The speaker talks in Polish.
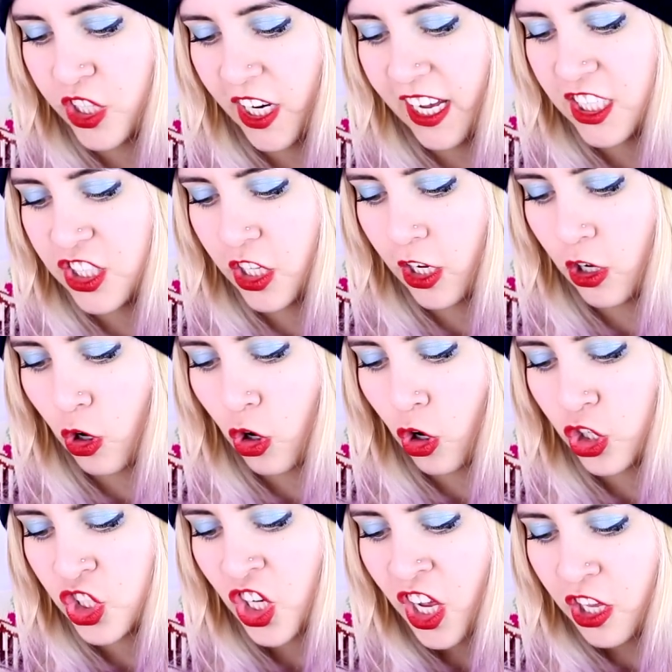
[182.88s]
czekasz na
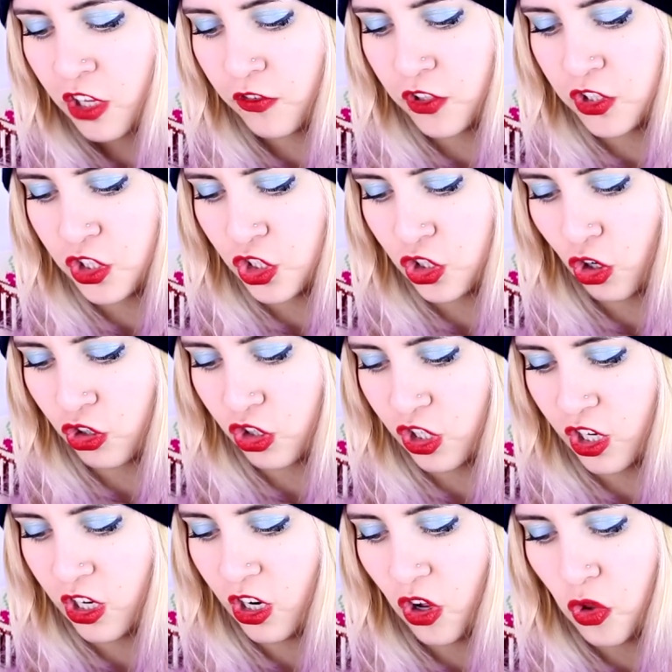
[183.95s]
kogoś i widzisz
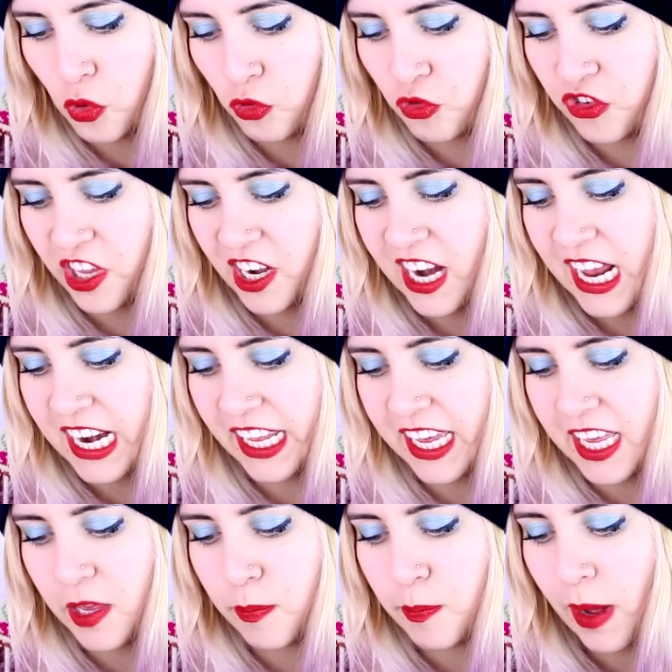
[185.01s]
odchyloną
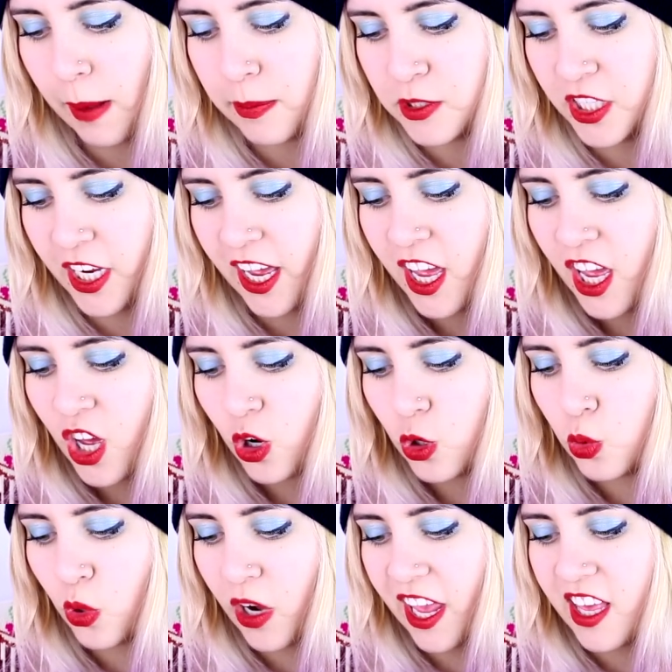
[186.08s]
firankę i babcię,
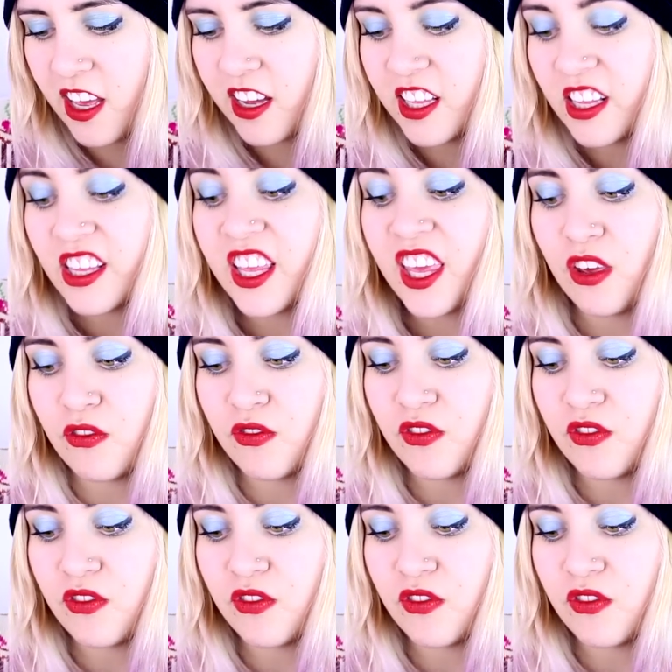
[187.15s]
której nie